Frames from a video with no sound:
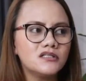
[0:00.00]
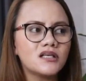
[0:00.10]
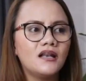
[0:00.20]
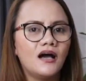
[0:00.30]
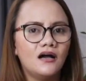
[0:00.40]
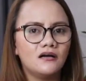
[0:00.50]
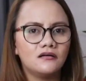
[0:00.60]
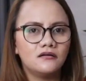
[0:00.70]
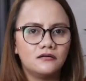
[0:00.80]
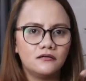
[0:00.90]
kung isa lang,
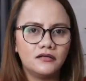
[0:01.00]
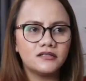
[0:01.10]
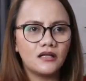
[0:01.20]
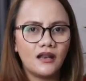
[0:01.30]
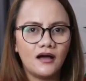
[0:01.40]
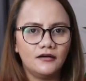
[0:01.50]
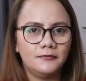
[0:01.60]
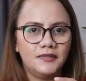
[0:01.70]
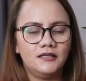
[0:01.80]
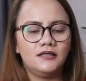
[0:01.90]
isa lang
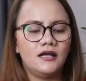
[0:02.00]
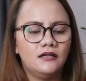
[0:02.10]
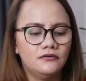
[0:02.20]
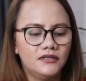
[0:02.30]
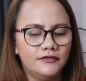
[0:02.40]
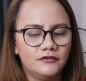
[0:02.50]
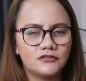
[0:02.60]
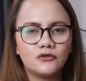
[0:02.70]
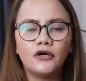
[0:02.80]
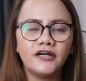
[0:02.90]
yung mananalo. Ayun.
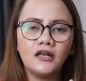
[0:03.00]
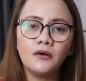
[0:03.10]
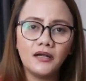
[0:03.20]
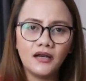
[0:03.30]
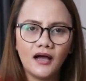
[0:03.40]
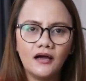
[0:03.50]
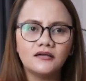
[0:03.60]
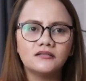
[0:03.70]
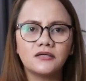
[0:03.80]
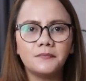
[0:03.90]
So, or dalawa lang.
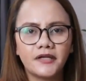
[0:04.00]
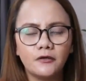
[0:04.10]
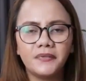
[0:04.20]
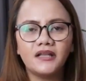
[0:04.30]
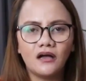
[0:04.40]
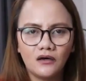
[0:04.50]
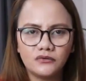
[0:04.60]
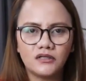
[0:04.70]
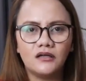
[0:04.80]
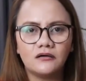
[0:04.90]
Siyempre, yung
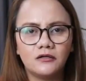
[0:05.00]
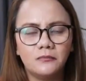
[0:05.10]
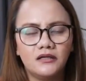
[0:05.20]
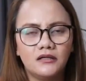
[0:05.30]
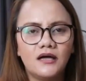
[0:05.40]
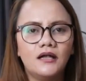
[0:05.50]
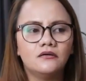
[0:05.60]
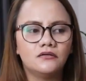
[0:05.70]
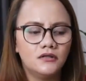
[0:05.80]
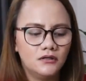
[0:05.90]
pinakauna lang yung mananalo.